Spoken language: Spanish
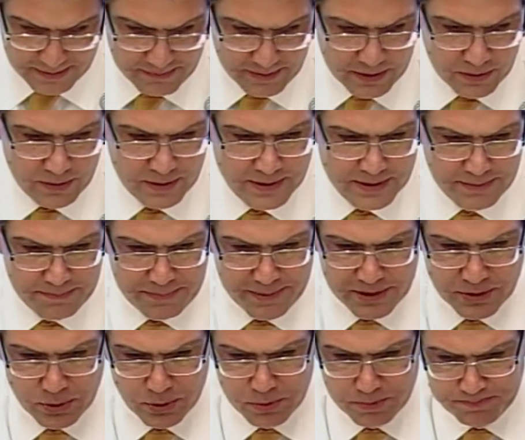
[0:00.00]
de millones de
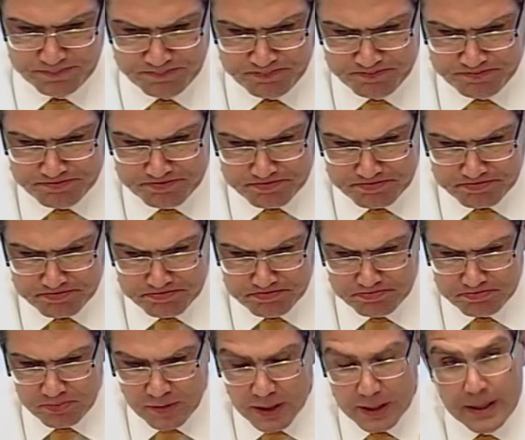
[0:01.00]
pesos
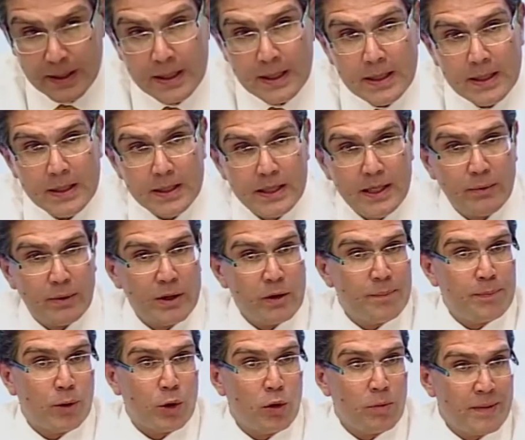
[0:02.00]
y
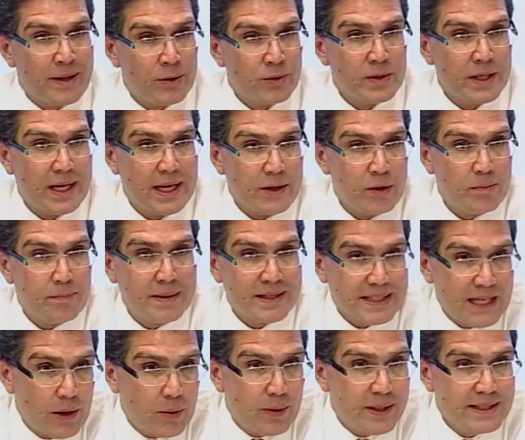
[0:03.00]
bueno, por lo menos el año
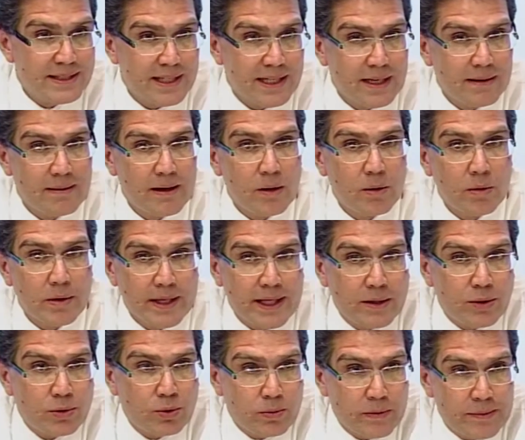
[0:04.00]
pasado, este que va
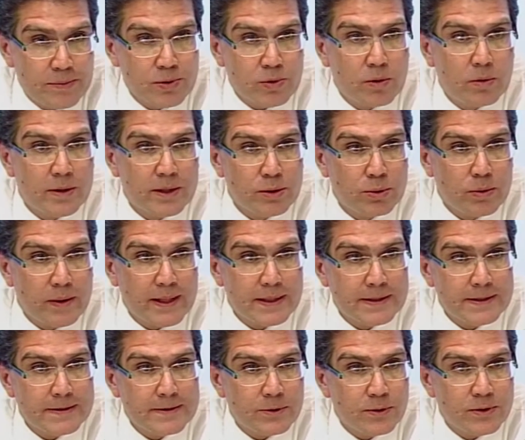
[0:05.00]
corriendo, tuvimos
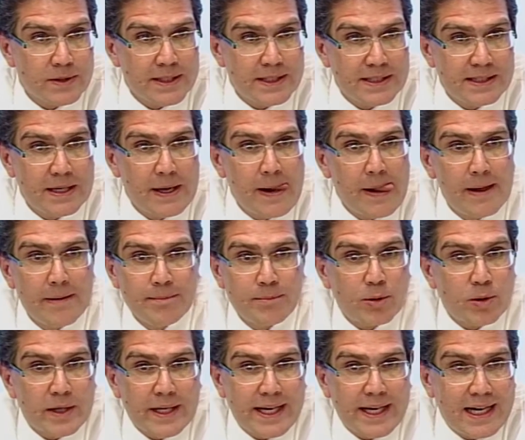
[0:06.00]
coberturas. Entonces,
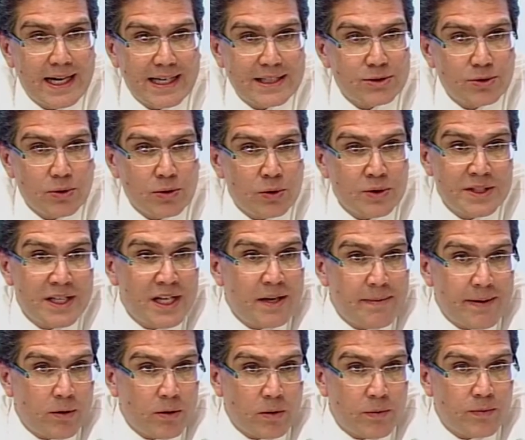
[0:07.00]
¿por gasto no
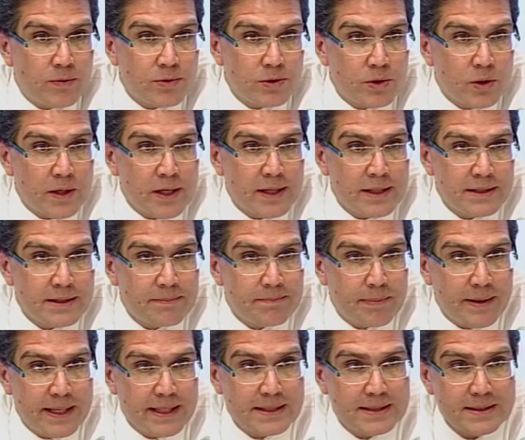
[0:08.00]
sirve o no funciona en este
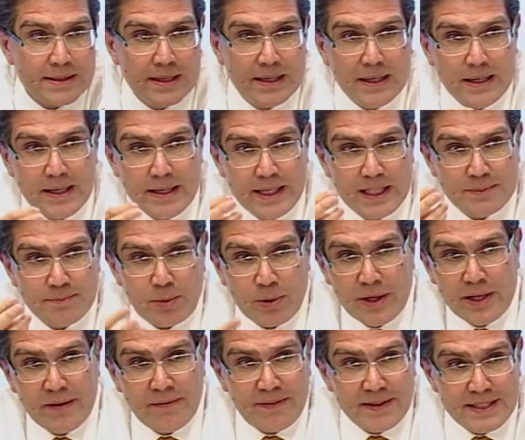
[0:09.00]
país? Es por
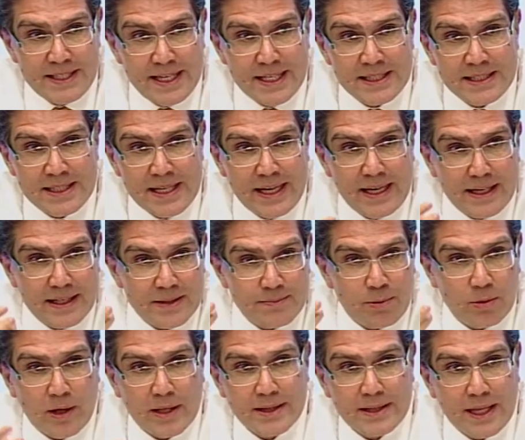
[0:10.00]
ineficiencia, es
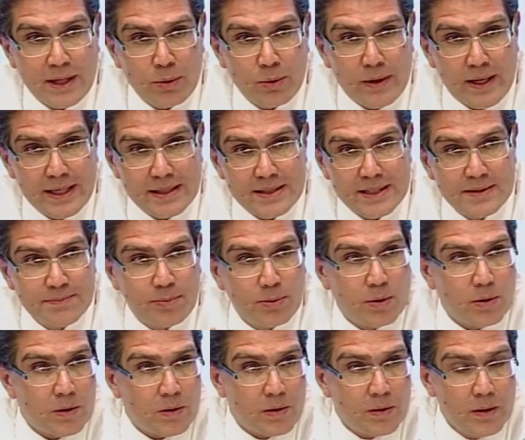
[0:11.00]
por ataduras, es
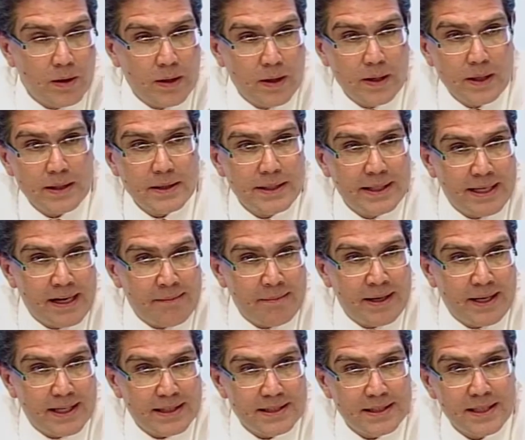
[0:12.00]
por
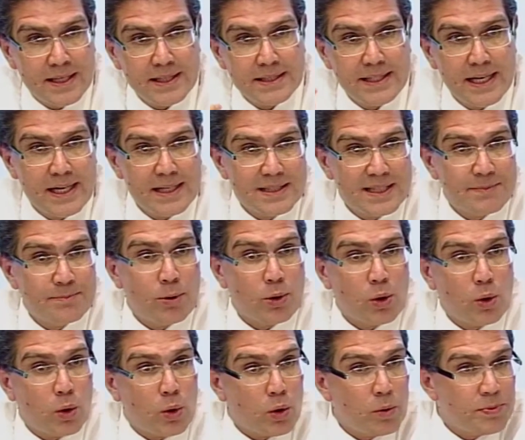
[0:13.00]
dinámicas inerciales, es por
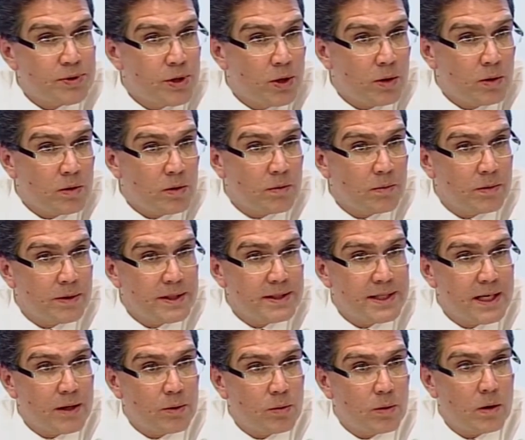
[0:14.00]
corrupción, como dice
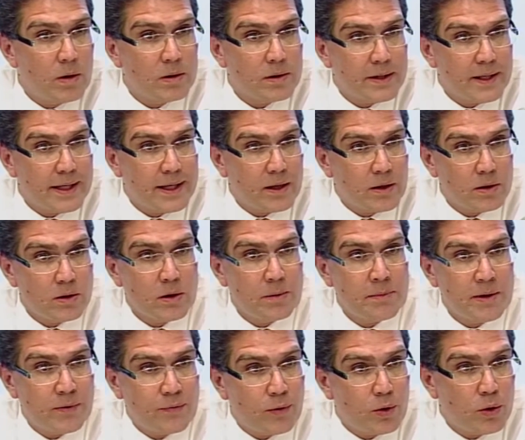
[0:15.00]
el World
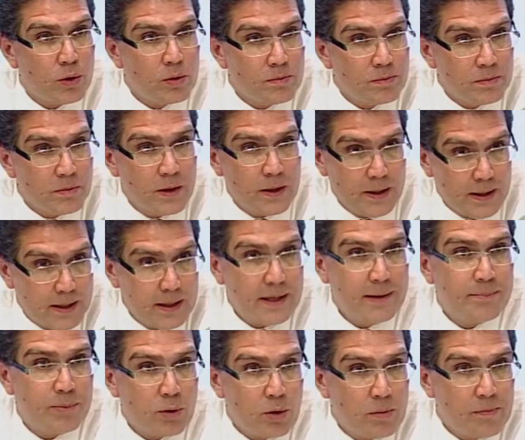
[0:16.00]
Economic Forum, que
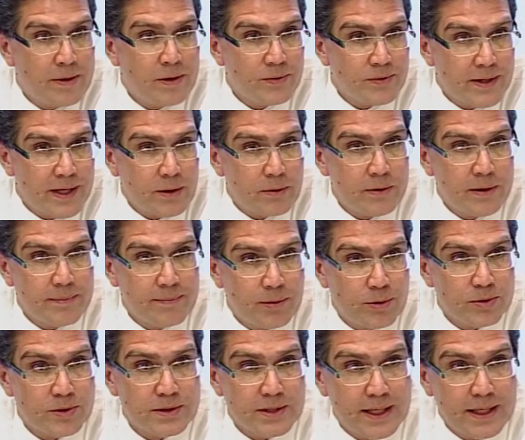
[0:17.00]
por lo menos deja una
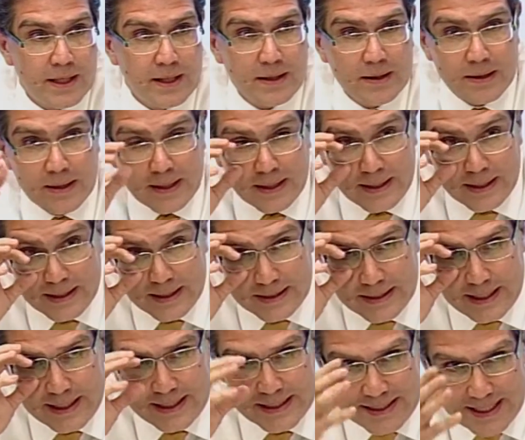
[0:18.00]
hipótesis ahí.
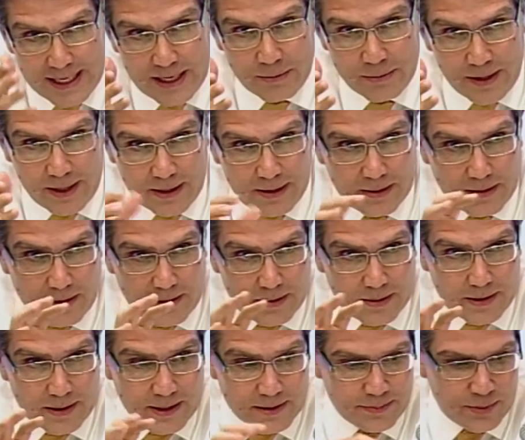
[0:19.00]
Sí quisiera una
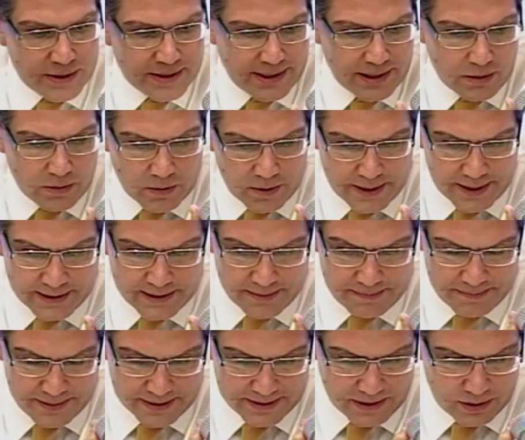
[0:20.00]
respuesta concreta de
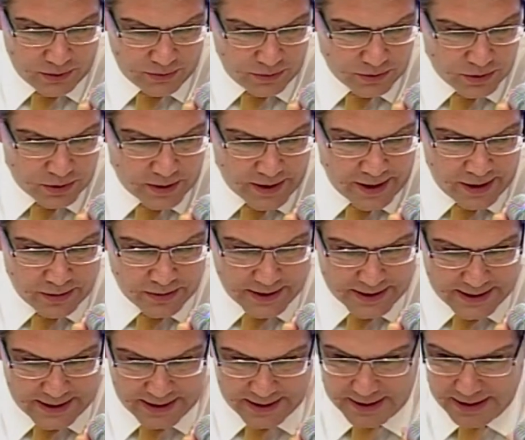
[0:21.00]
parte de los funcionarios de
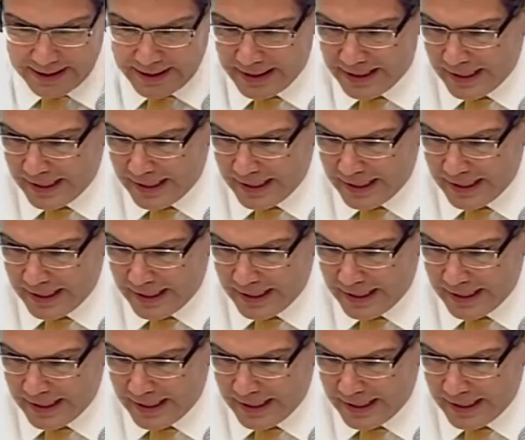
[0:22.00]
Hacienda.